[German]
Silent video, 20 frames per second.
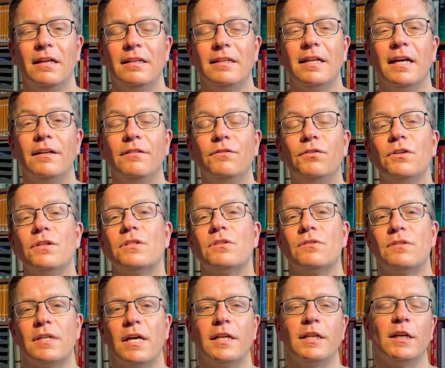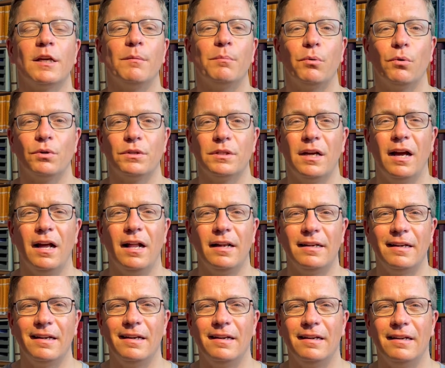dann wirst du seine Gebote
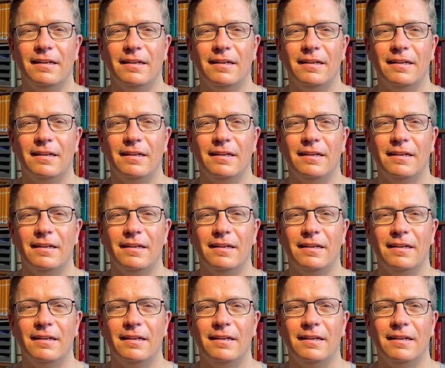halten.